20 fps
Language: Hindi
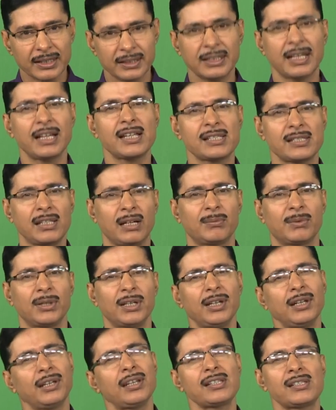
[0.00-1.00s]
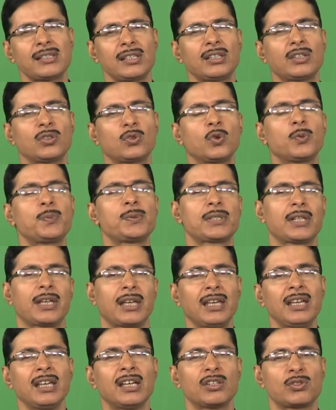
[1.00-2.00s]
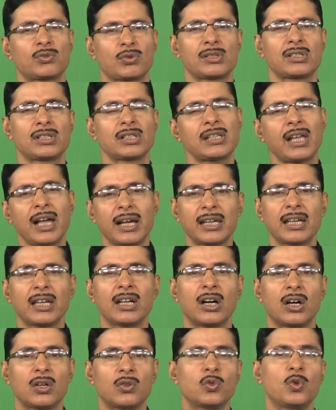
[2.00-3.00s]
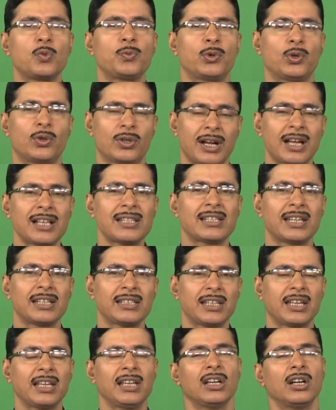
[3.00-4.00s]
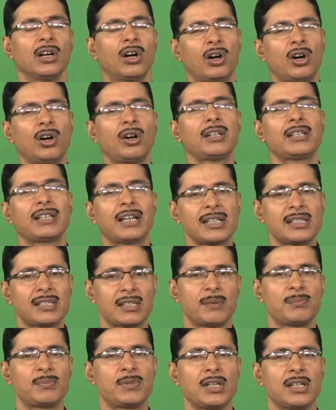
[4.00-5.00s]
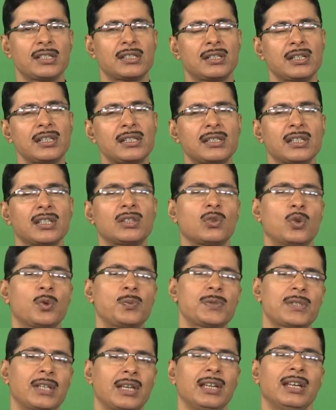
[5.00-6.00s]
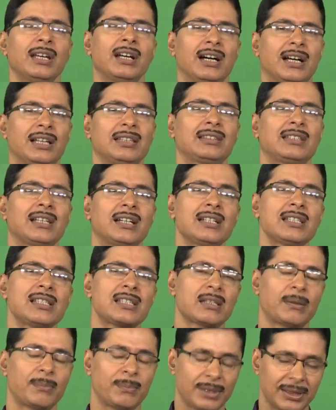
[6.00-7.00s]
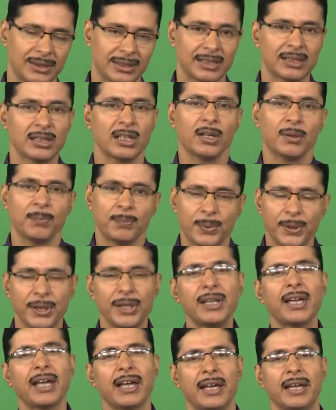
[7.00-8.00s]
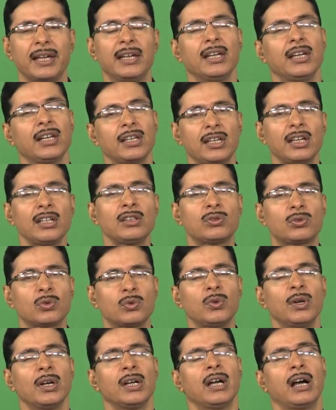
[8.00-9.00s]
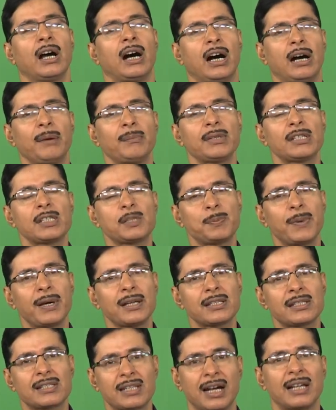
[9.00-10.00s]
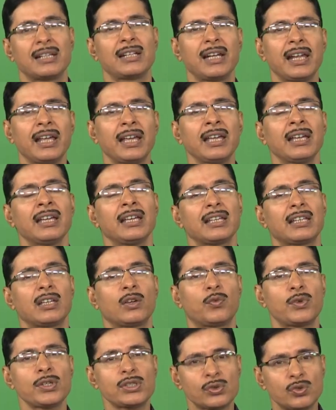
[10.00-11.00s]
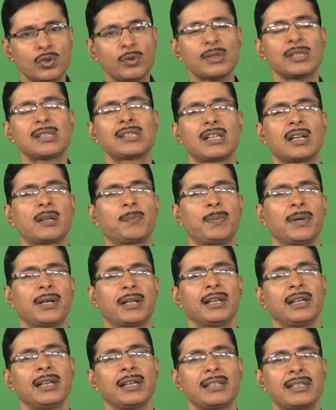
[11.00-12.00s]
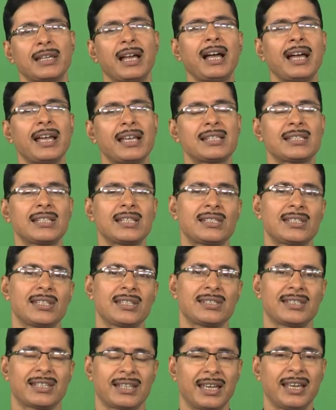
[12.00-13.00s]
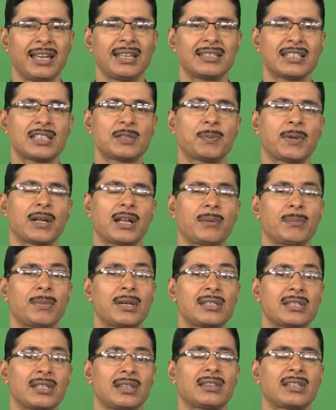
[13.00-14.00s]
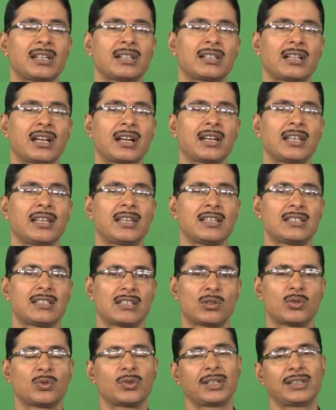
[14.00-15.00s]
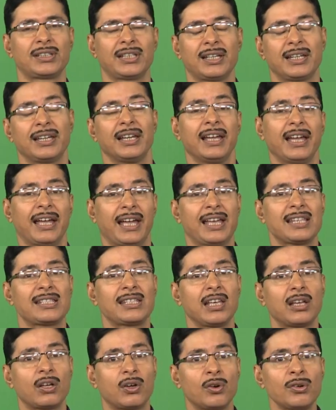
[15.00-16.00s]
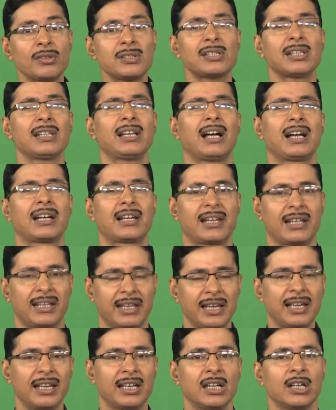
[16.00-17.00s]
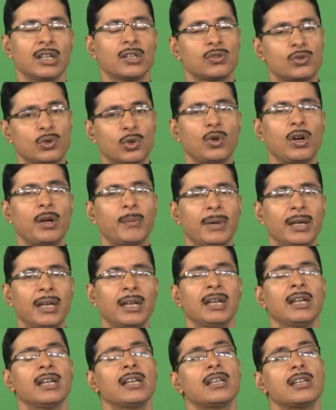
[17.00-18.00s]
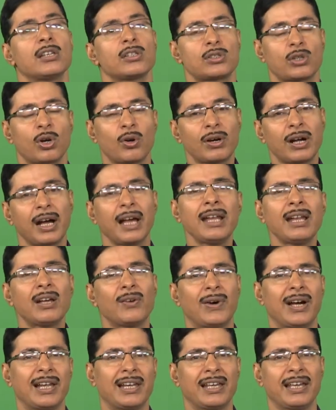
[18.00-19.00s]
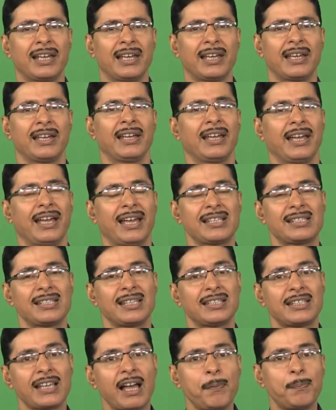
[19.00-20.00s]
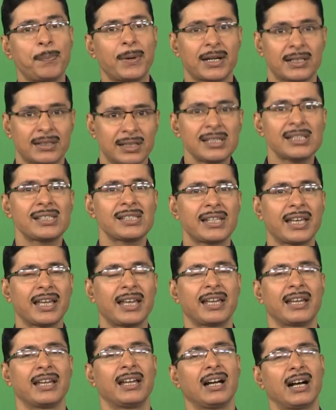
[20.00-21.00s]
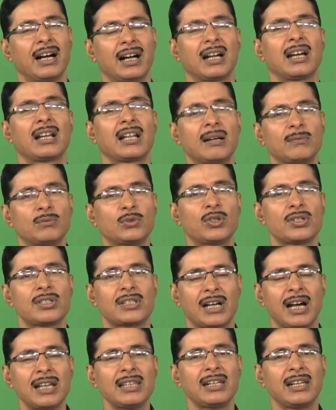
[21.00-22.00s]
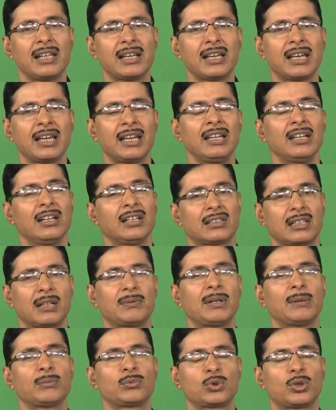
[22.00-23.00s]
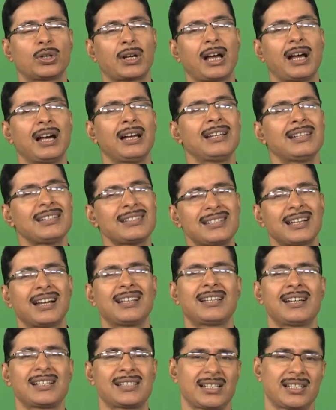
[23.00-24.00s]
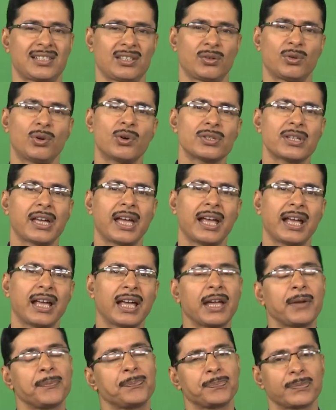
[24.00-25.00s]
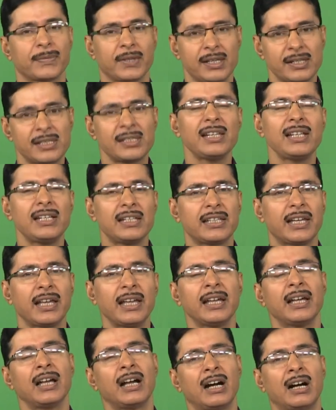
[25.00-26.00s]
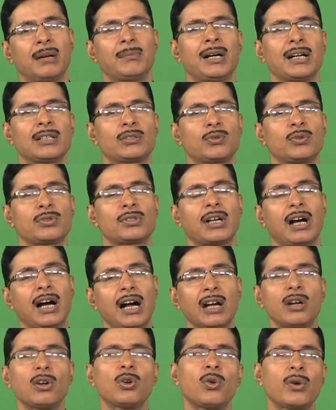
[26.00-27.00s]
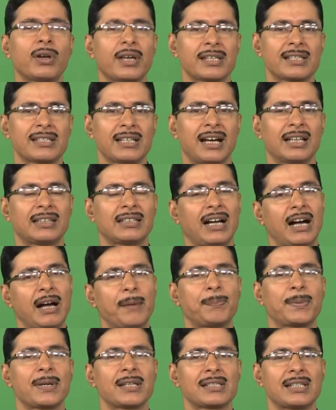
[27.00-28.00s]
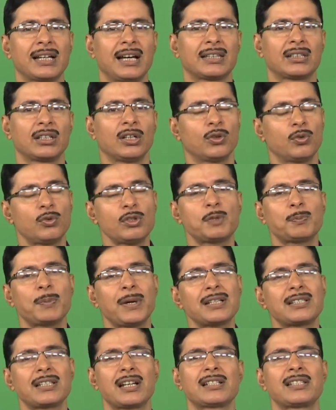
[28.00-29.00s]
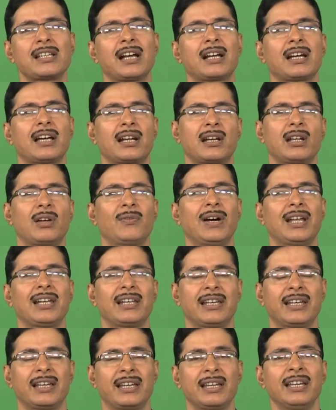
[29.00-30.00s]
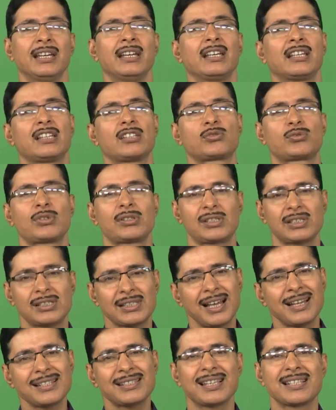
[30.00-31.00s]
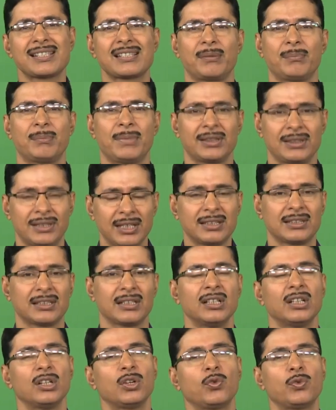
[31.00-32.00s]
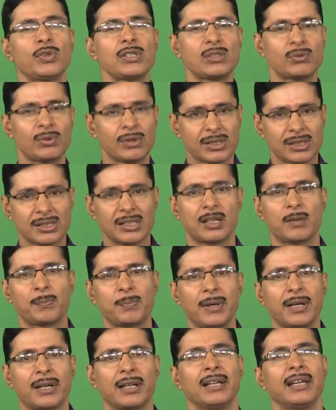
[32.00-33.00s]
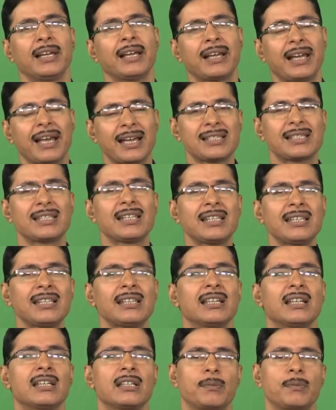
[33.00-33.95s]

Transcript: यह सब निश्चित रूप से स्वच्छता के अनुरूप होना चाहिए और यह सब चीज़ निश्चित रूप से अंतर संबंधित भी है किंतु हम इस पर जान लें कि विश्व स्तर पर क्या ऐसी चीज़ें हैं जिस पर हमें चिंतन करने की ज़रूरत है ऐसे कौन से आंकड़े हैं जो हमें चौंकाने वाले हैं ऐसी क्या परिदृश्य है अगर हम वो जान लेंगे तब हम थोड़ा ज़्यादा सजग हो जाएंगे इसीलिए हम आज कुछ आंकड़ों के साथ आपके साथ उस पर चर्चा करने वाले हैं कि स्वच्छता से संबंधित विश्व स्तर पर कैसी